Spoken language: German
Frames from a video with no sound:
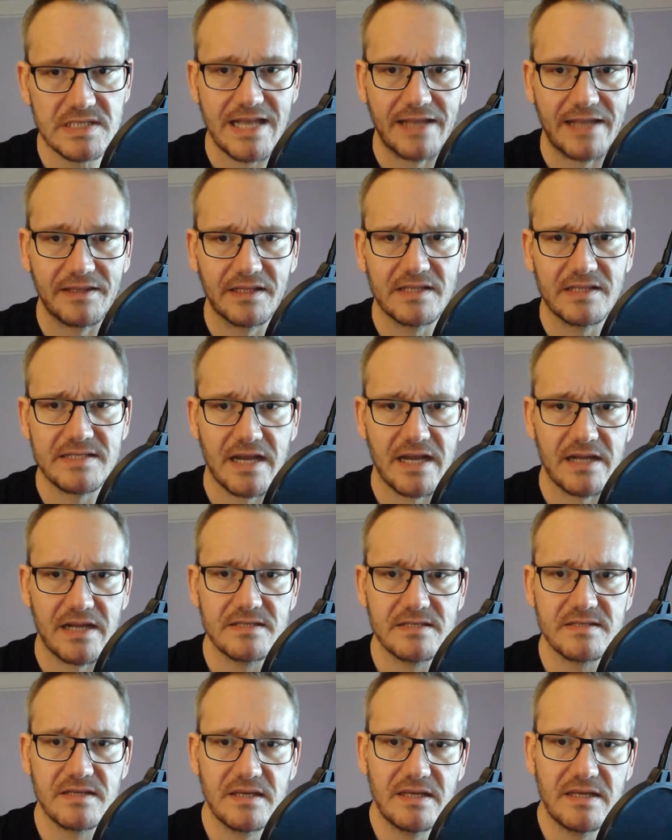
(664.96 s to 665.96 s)
ist nichts anderes
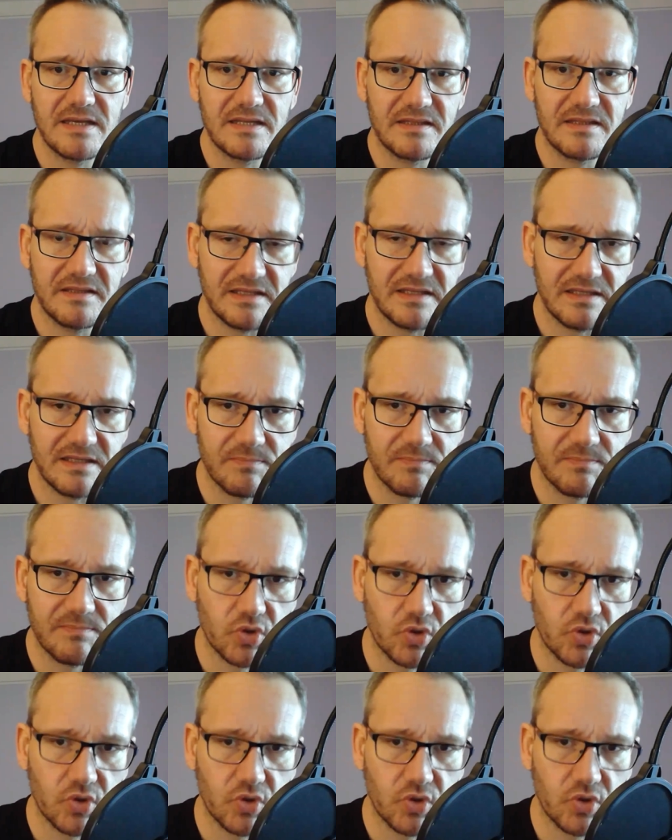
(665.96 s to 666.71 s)
als die